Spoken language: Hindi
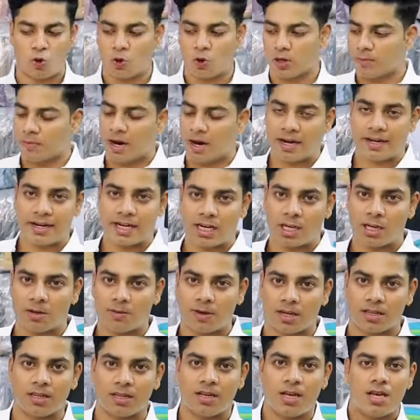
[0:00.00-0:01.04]
तो होगी मार्केट की
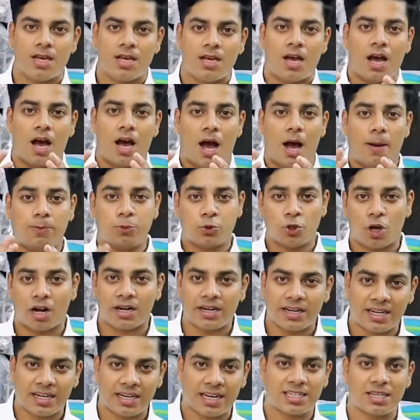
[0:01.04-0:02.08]
बात अब जो
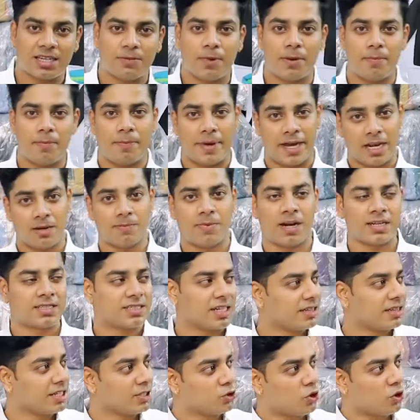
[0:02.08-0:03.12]
आर्टिक कलेक्शन पे मेन बात
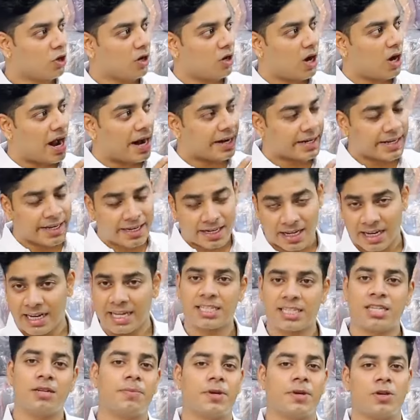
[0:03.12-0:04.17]
चलती है जो आर्टिक
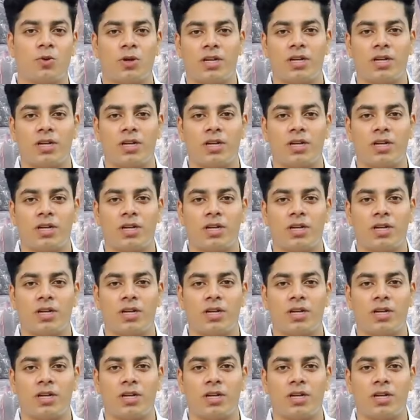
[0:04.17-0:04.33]
कलेक्शन पे